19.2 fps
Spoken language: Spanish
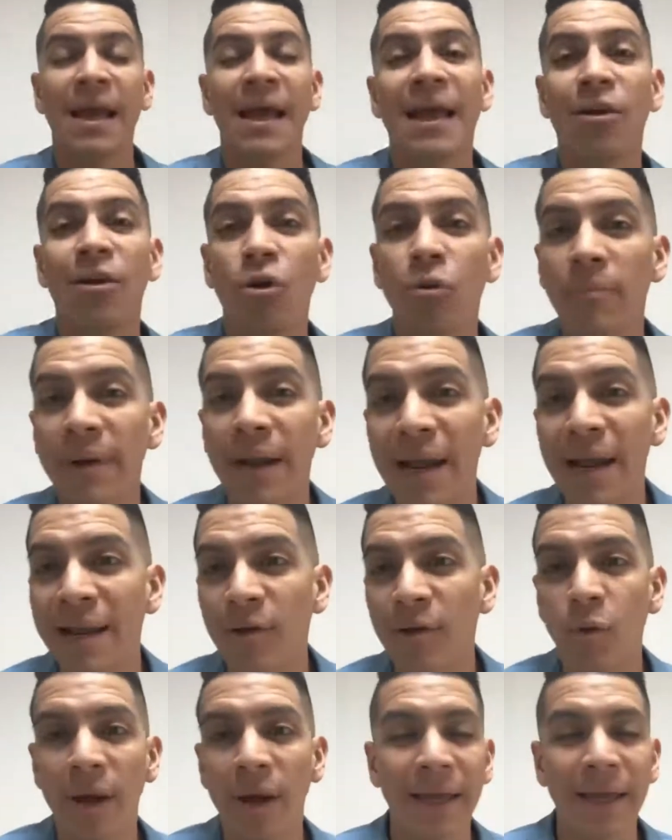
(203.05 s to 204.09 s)
El hombre, al
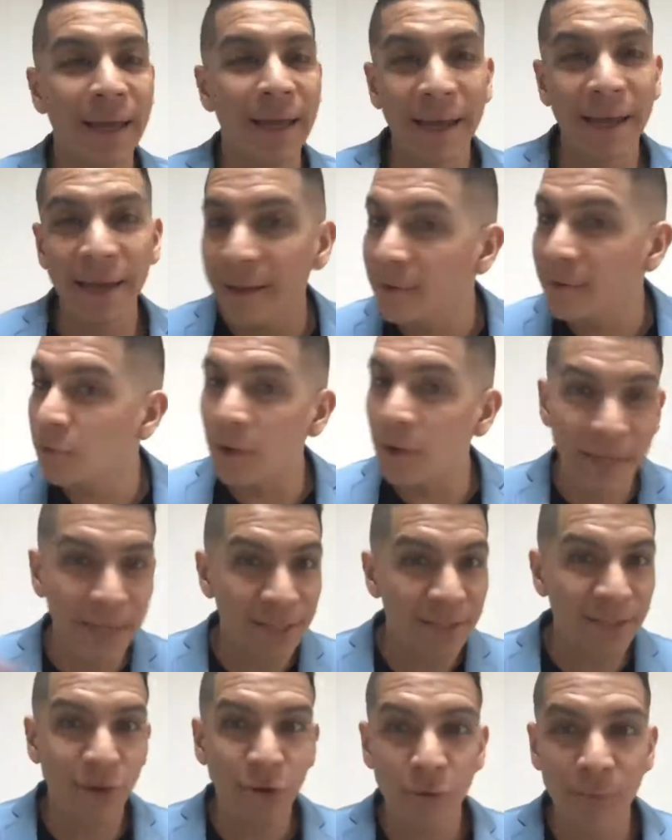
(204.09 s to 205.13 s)
igual que cualquier
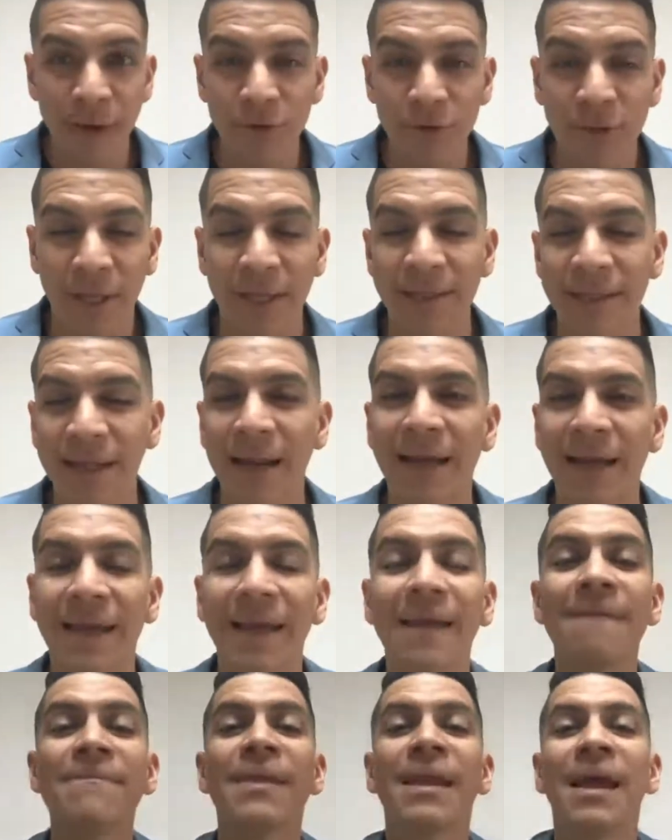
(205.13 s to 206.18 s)
ser humano, tendrá
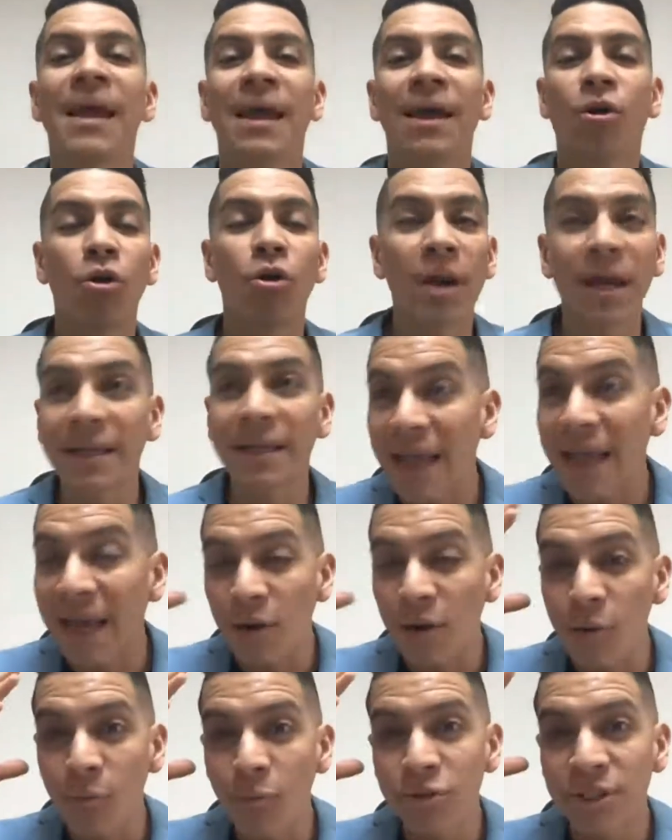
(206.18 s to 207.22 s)
que conectar
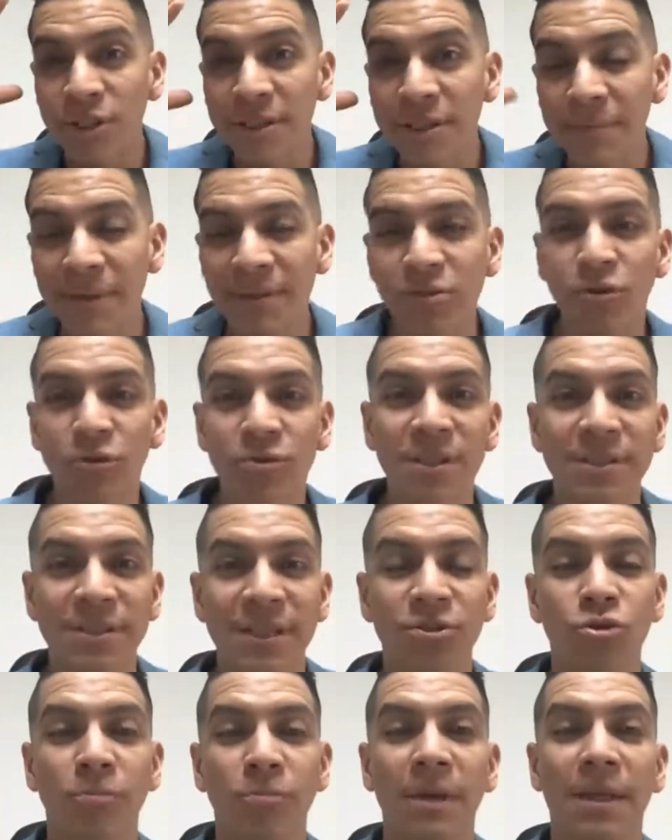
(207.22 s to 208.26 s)
con muchísimas cosas
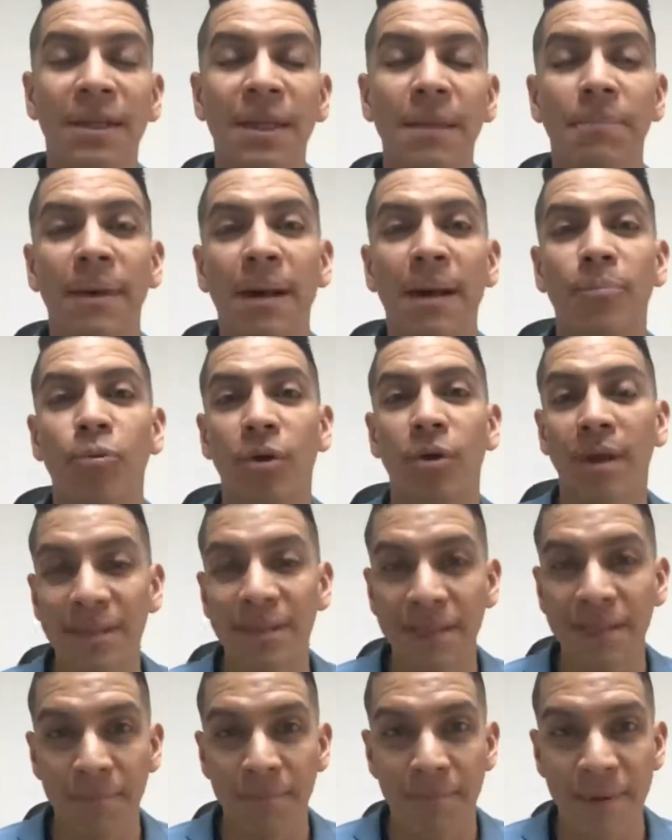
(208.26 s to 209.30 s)
en su mente para poder
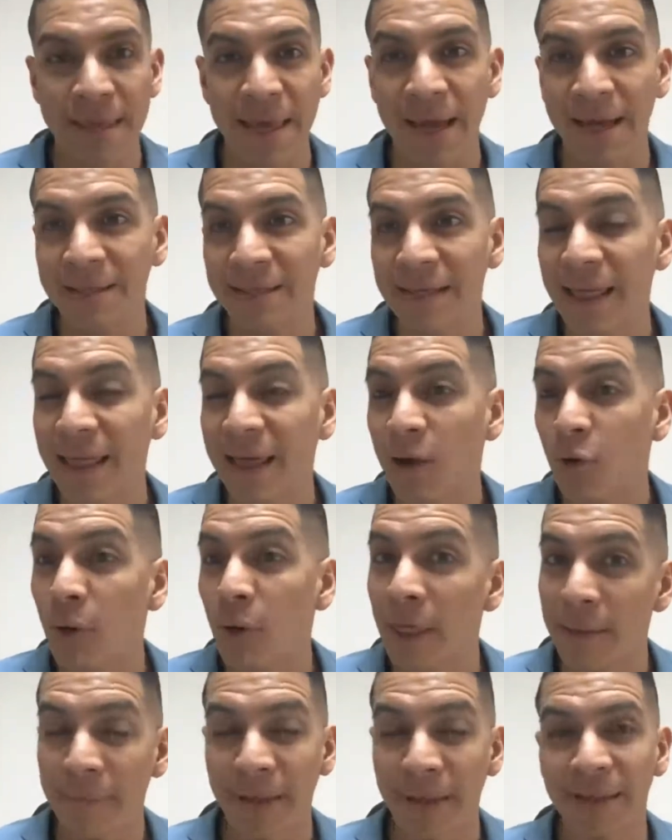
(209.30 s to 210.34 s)
desempeñarse
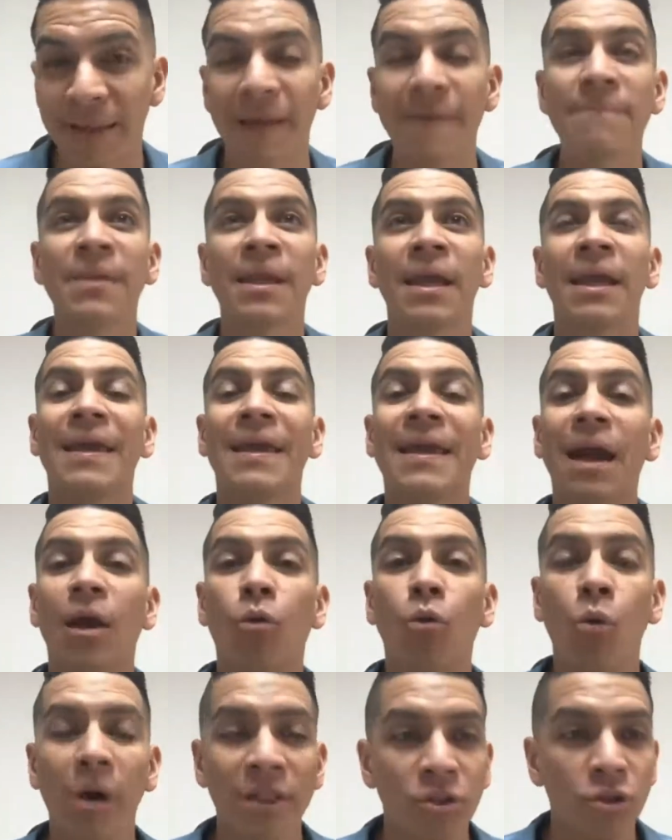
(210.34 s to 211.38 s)
adecuadamente y que
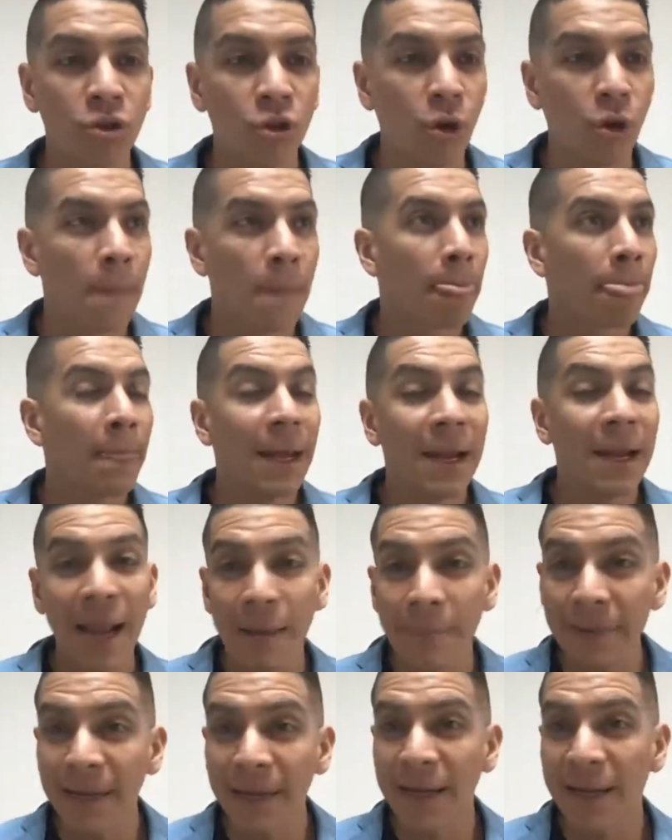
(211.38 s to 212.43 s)
cuando
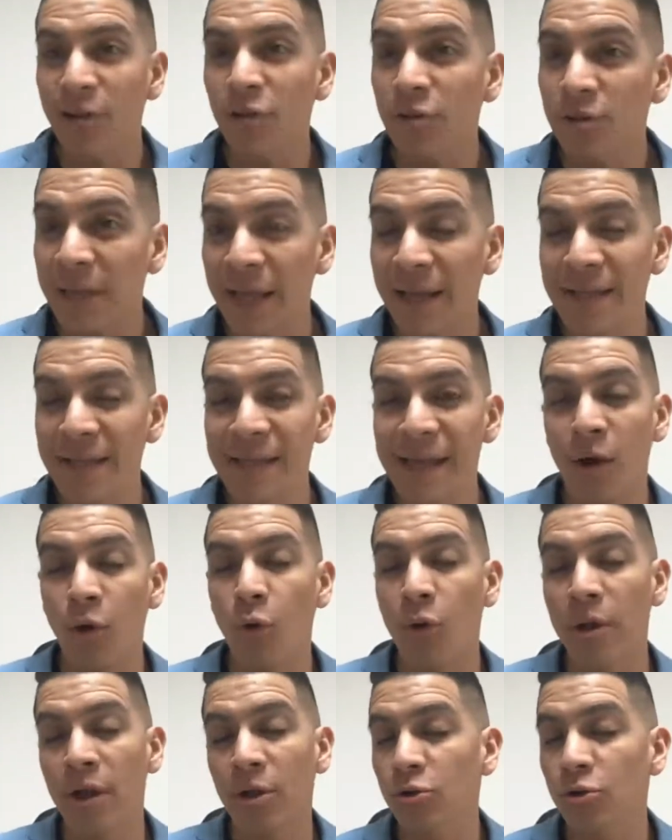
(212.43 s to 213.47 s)
la mercadotecnia
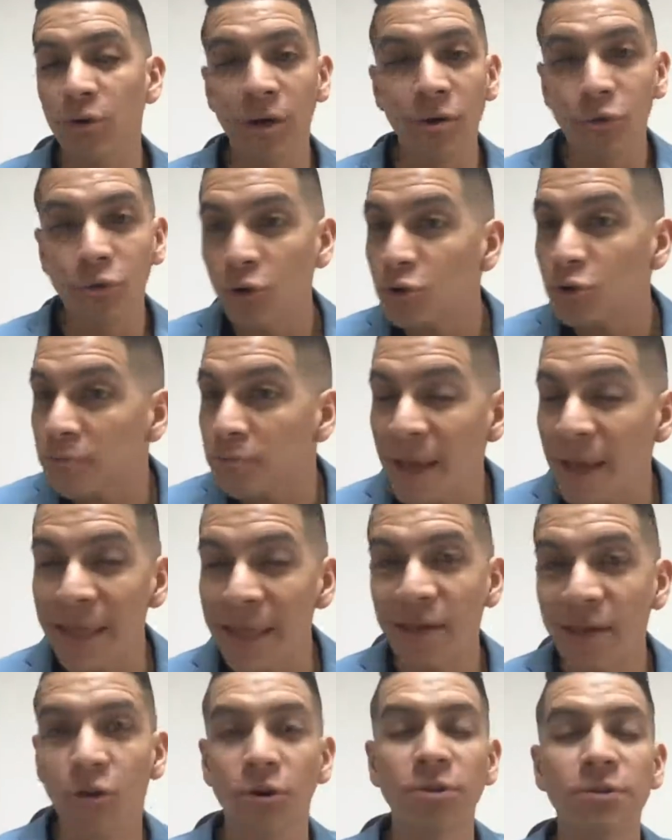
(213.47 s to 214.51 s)
o incluso algunos
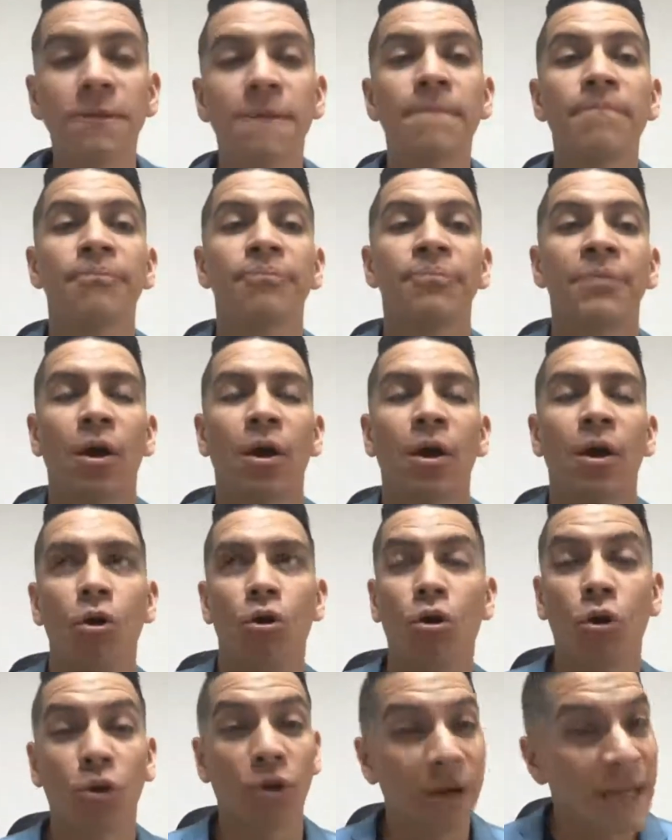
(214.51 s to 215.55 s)
médicos o
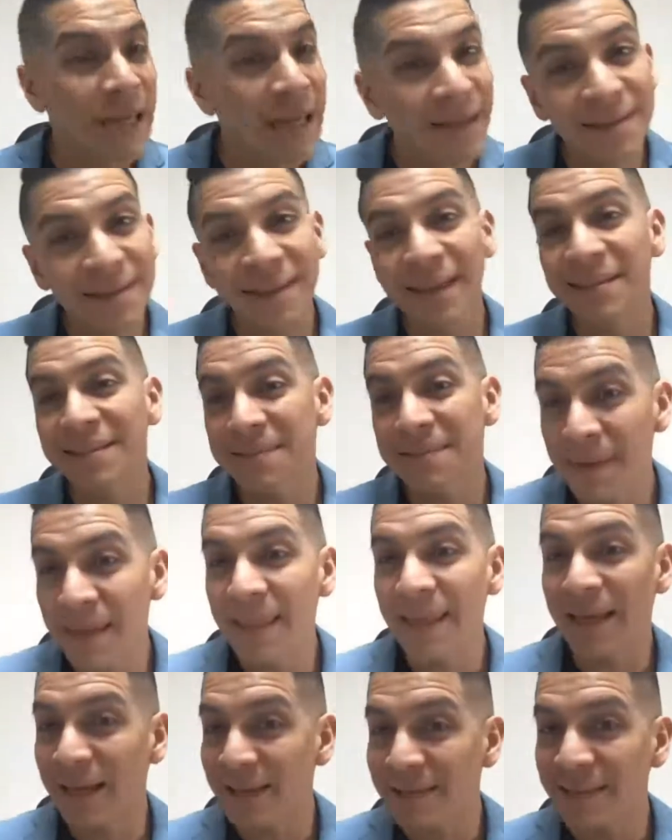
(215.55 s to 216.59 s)
corrientes
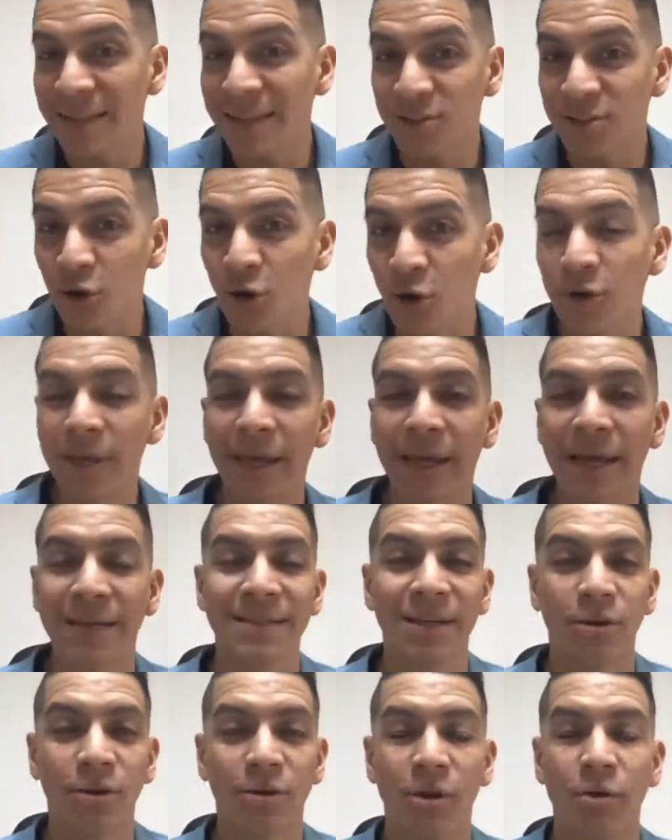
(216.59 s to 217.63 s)
médicas sexológicas,
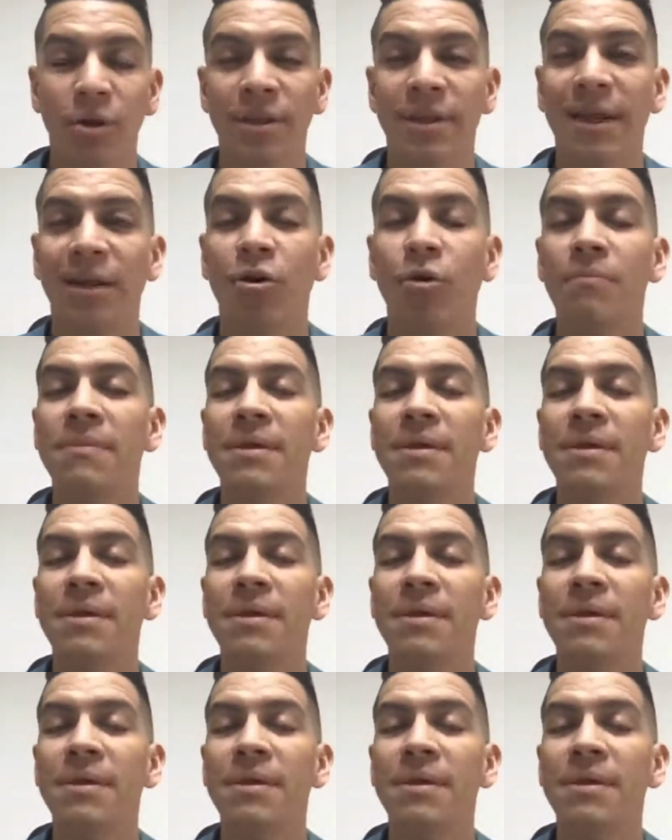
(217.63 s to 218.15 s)
y lo digo entre,